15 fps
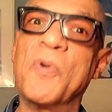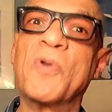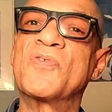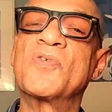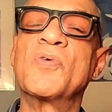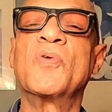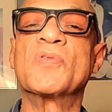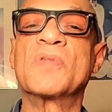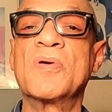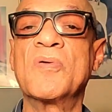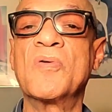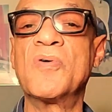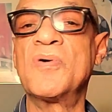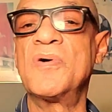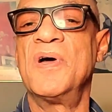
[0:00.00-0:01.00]
por eso no
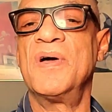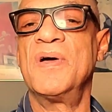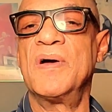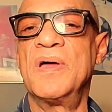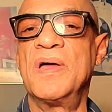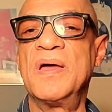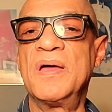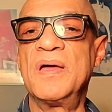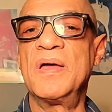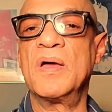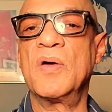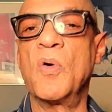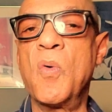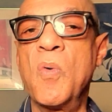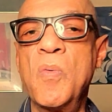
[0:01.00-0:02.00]
tengo
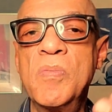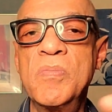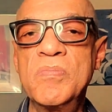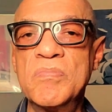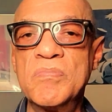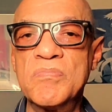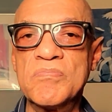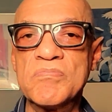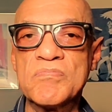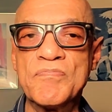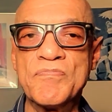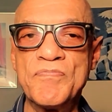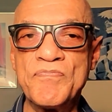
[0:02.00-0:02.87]
eh, un